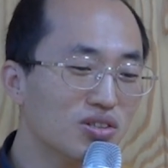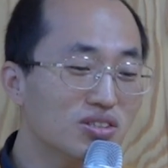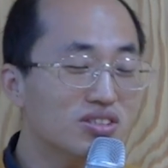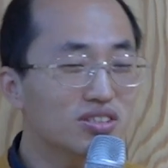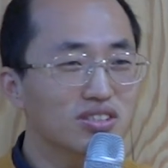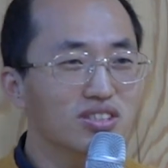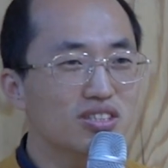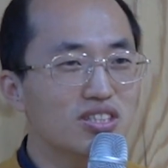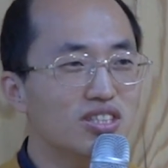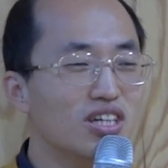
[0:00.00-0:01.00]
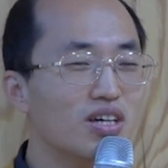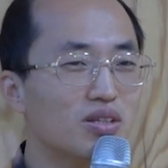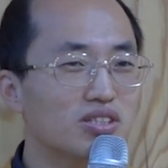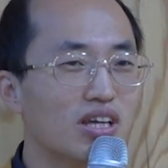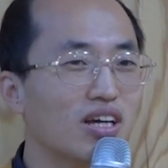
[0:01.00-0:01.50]
그런
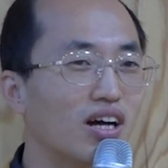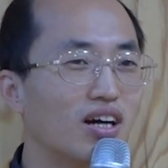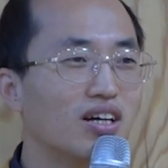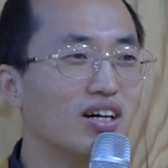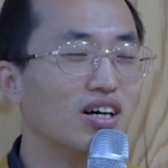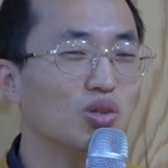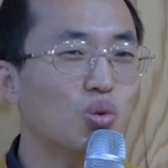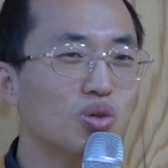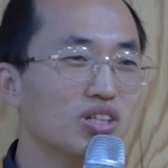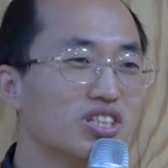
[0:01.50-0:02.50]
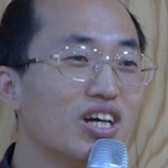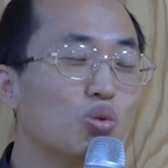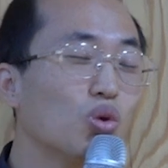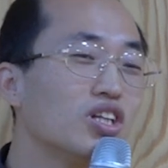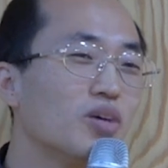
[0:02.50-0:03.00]
식의 생각, 어, 통,
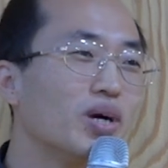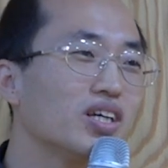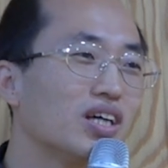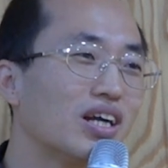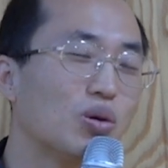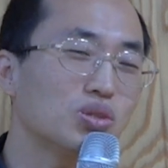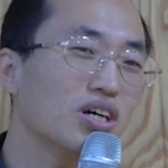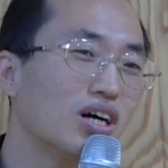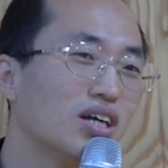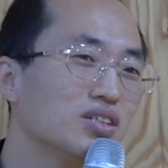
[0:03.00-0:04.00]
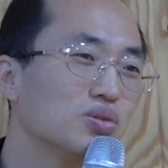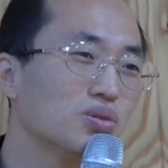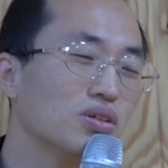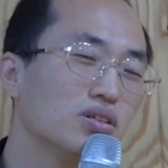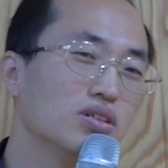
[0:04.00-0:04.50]
그게 통일 대박이다라고
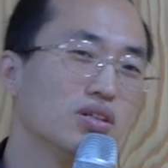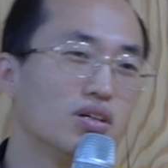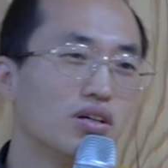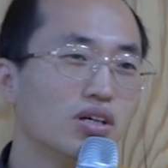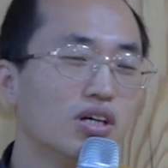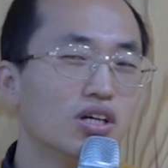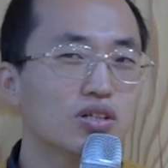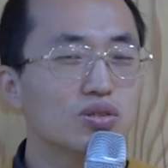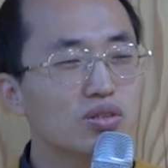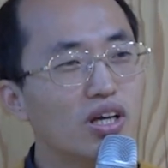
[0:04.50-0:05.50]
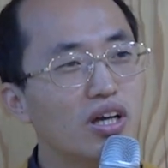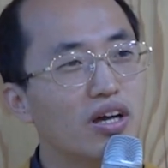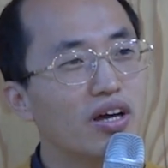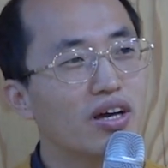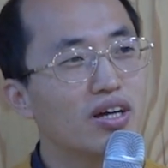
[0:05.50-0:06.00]
생각하는 거죠. 예.
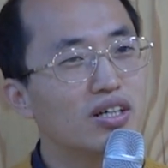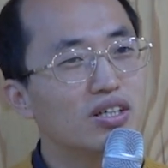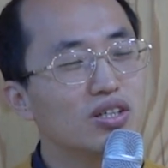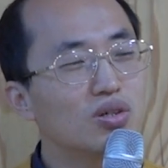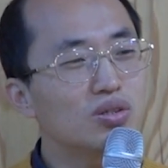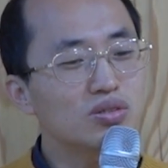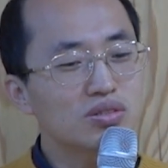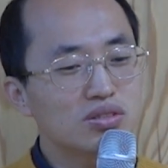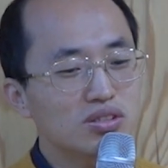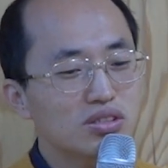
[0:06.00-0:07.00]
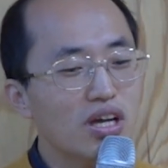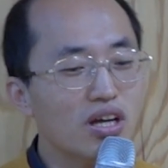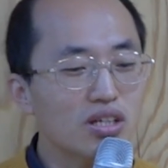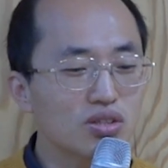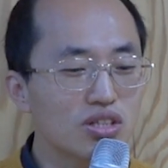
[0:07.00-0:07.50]
그런데 이런
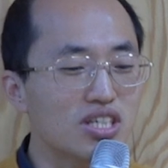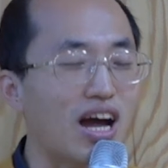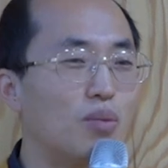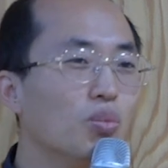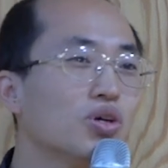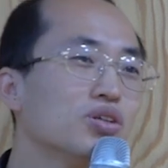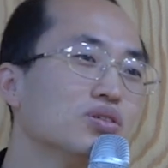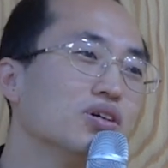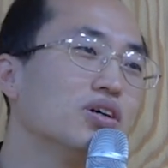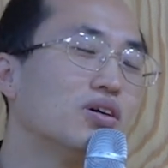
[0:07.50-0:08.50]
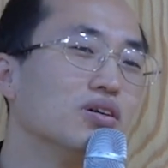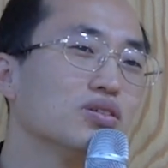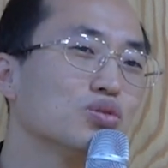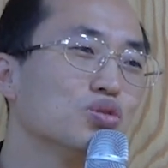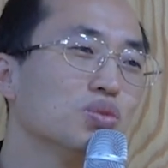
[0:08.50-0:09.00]
생각들이 이제 안 먹히는
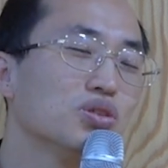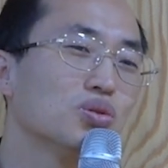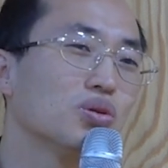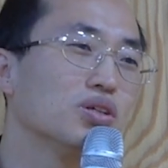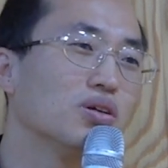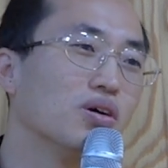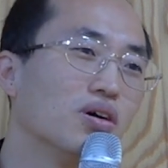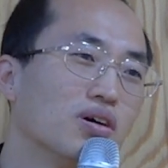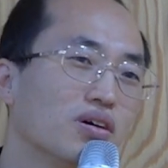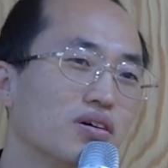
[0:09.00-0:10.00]
거예요. 국민들 속에서.